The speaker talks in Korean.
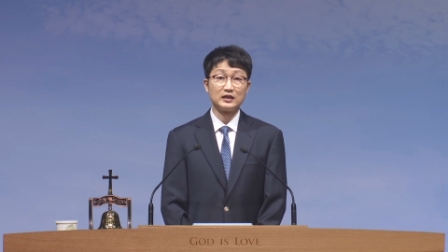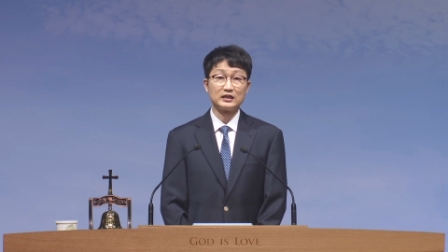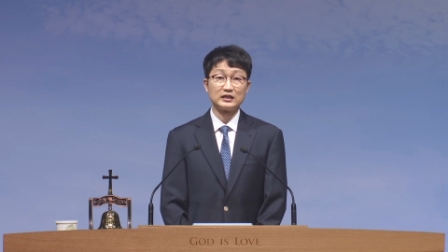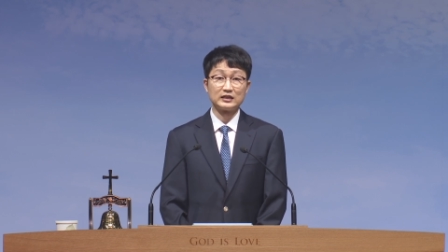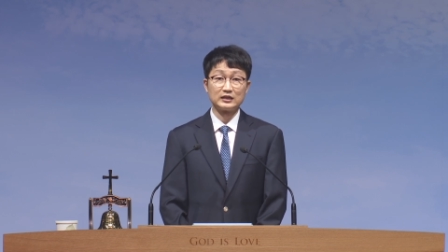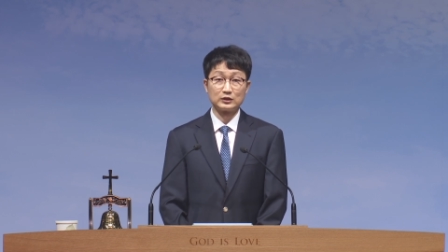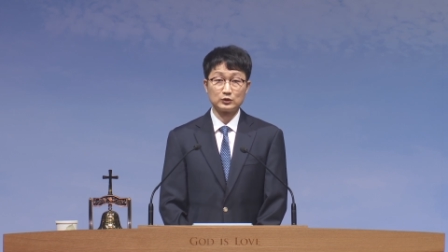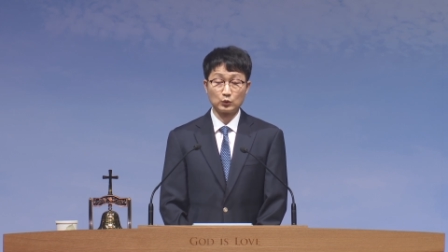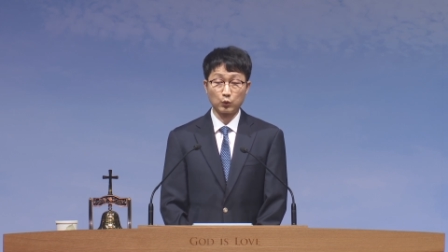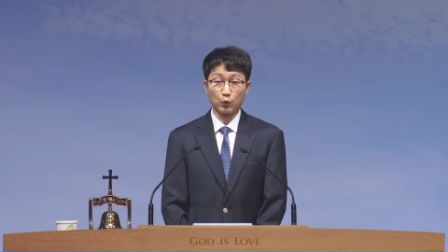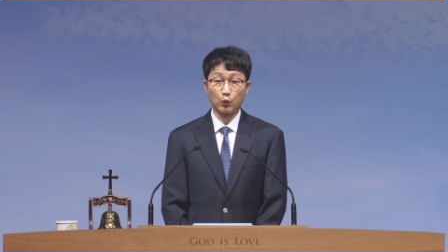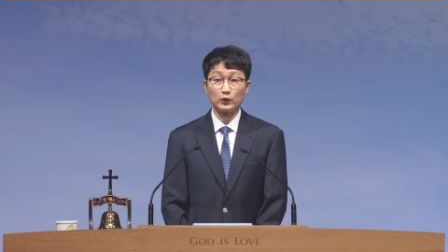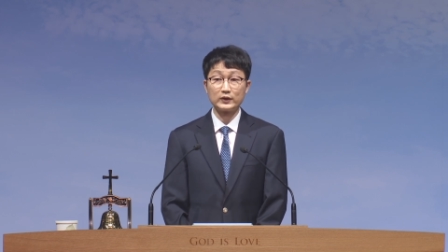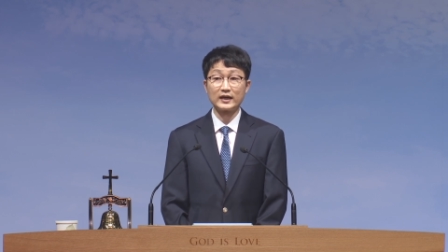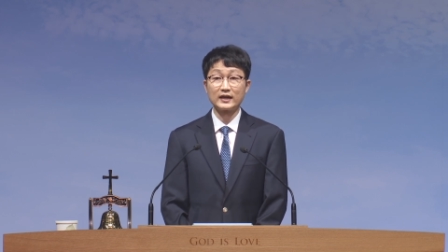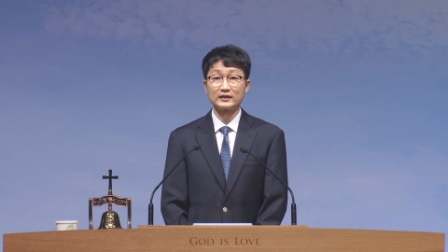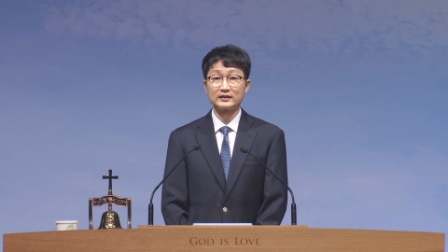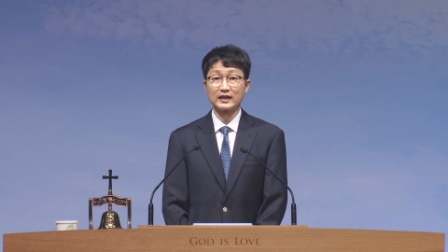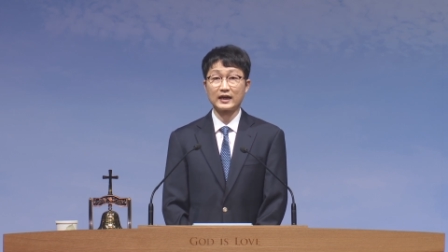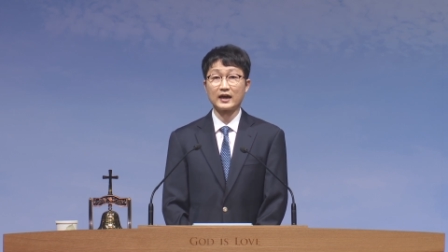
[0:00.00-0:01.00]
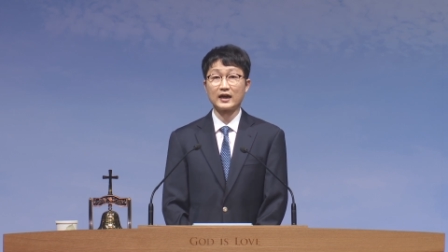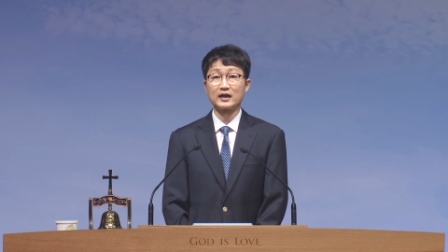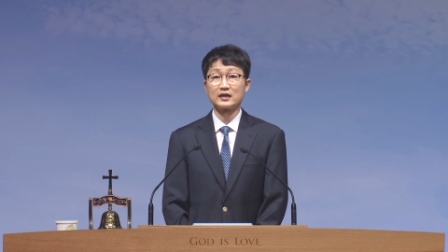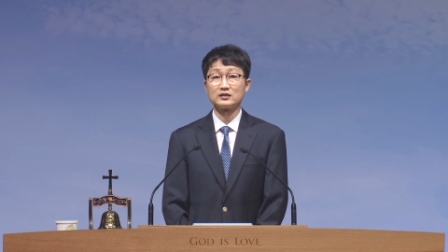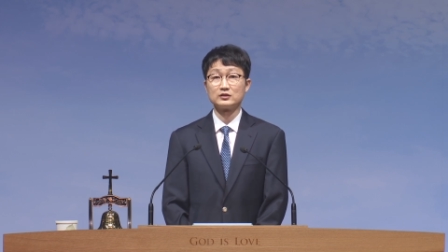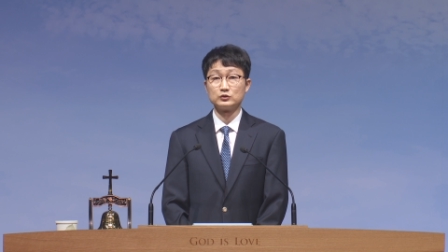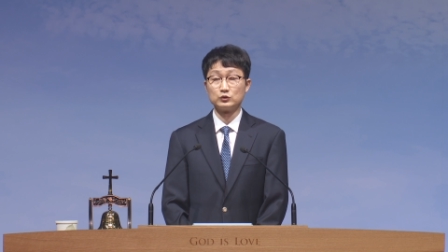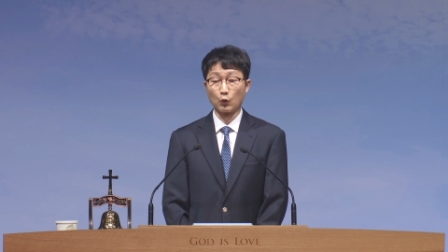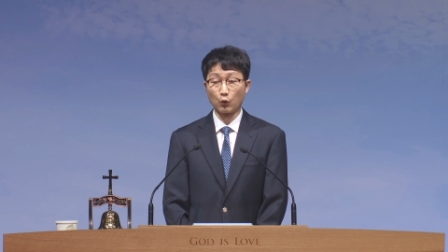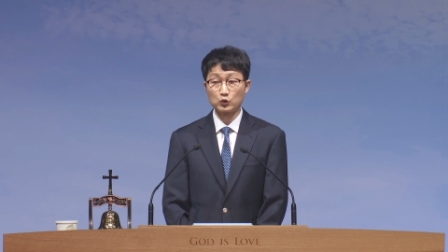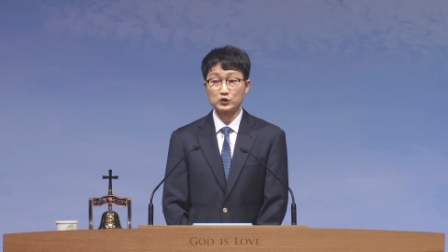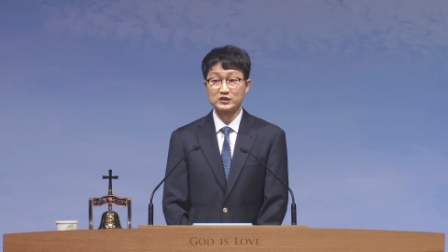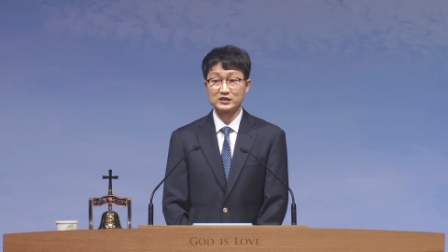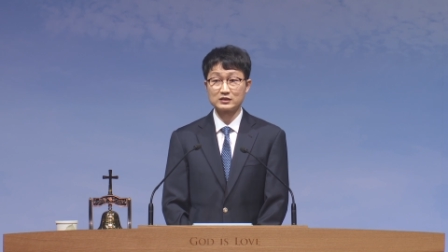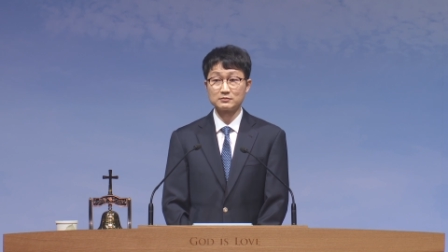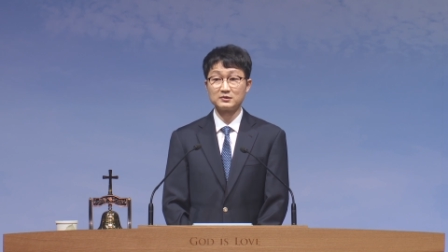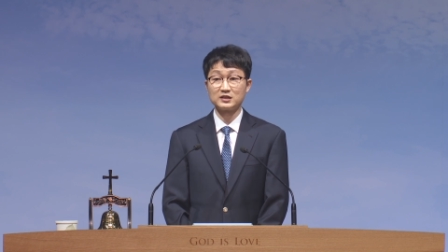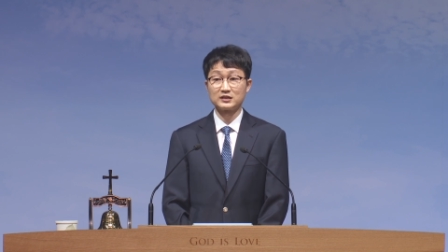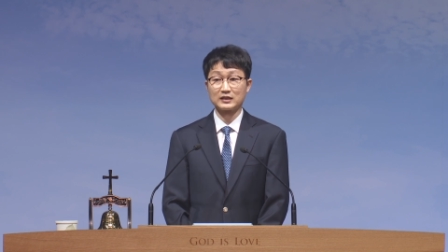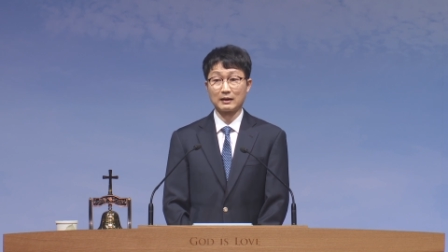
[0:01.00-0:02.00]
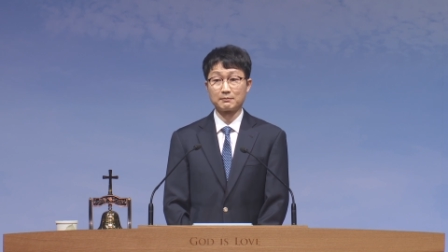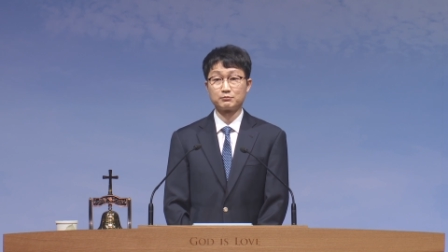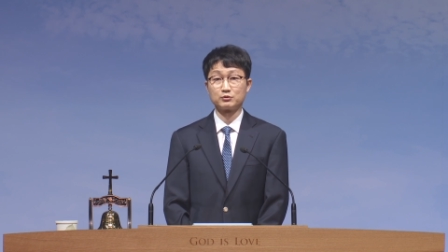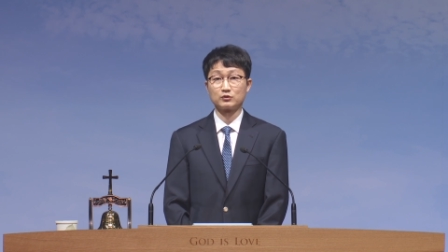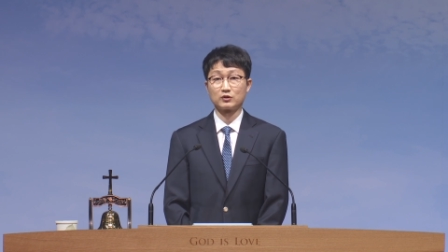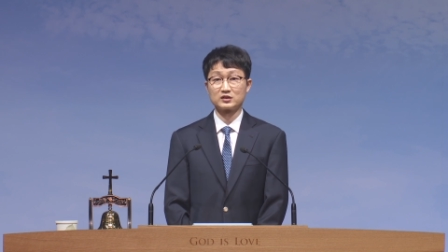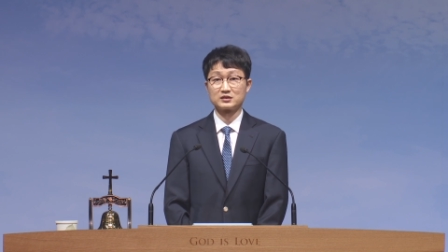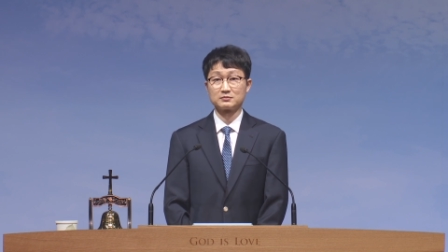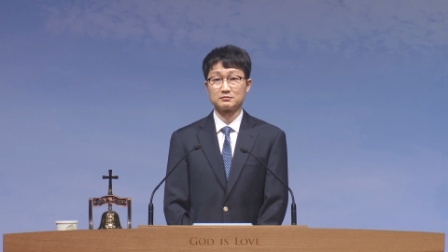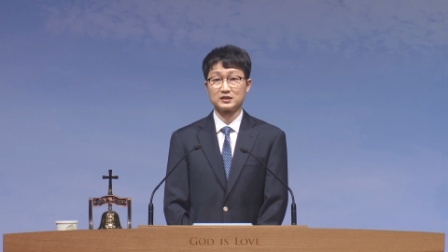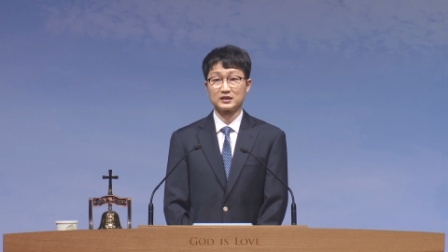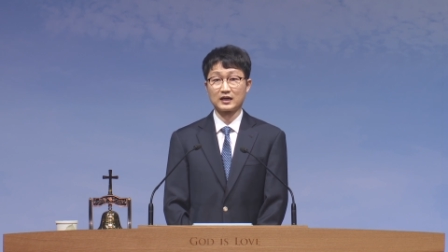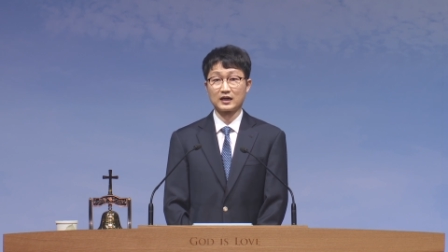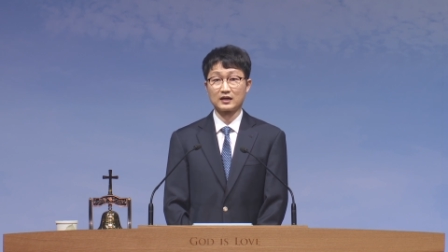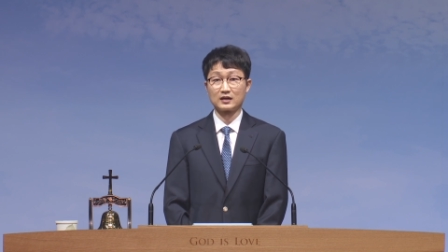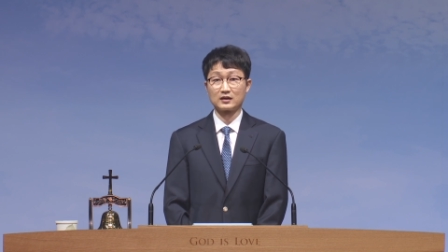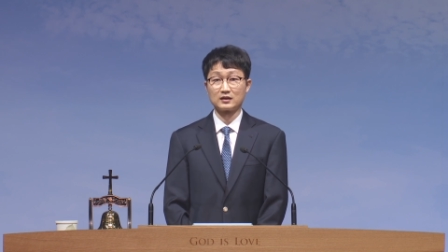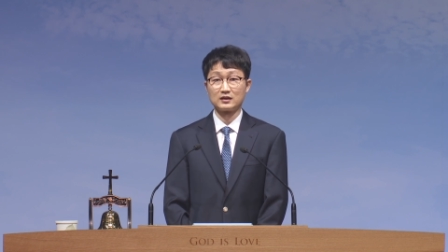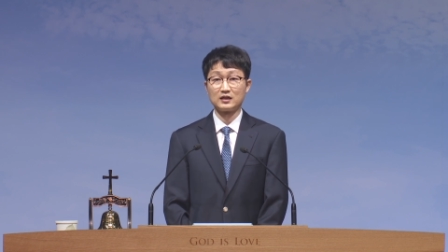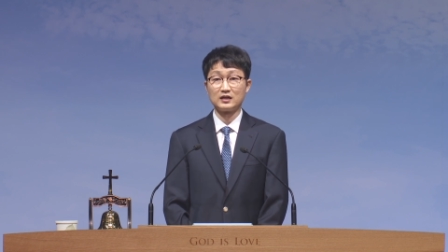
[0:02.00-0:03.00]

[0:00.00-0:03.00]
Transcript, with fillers: 이 돈에 대한 욕심이 나쁜 것입니다.